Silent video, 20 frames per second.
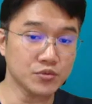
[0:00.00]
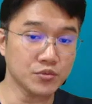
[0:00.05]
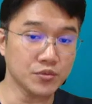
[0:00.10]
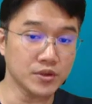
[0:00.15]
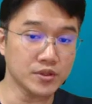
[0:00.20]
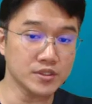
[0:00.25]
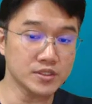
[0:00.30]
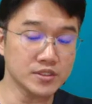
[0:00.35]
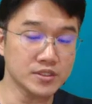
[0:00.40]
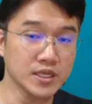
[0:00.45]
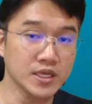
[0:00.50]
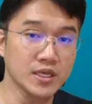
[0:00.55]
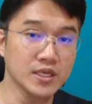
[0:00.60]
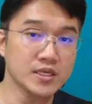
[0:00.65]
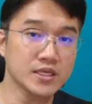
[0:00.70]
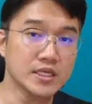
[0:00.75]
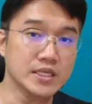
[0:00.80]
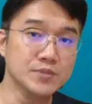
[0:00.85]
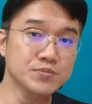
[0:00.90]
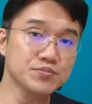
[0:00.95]
보면은
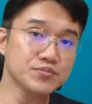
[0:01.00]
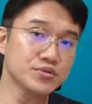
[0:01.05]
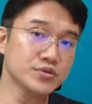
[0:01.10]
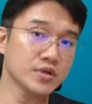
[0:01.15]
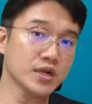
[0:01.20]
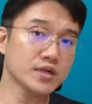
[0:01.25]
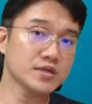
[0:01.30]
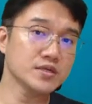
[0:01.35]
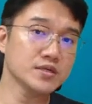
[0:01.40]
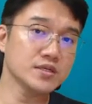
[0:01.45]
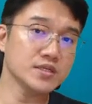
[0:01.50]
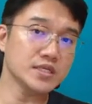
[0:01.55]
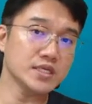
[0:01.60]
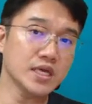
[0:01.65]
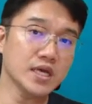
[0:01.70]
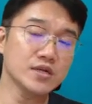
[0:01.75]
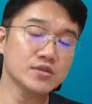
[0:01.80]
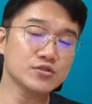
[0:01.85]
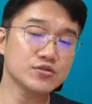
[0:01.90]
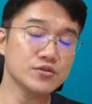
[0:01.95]
인프라를
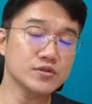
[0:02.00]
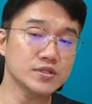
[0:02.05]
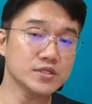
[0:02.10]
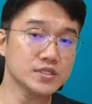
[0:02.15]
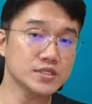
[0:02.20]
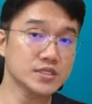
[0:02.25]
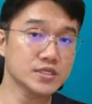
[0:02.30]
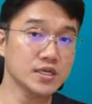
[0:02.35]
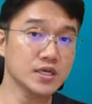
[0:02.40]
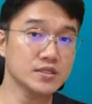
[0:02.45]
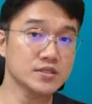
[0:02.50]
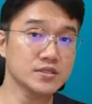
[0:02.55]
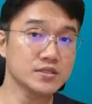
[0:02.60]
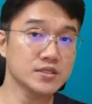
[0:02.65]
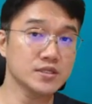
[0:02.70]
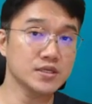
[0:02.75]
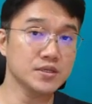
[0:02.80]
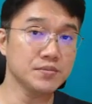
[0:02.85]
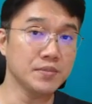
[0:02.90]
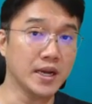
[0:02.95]
이해할 수 있는
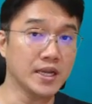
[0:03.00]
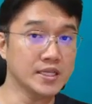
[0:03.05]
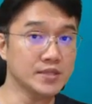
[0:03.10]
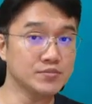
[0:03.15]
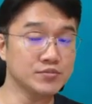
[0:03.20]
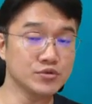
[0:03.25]
시간들이 많이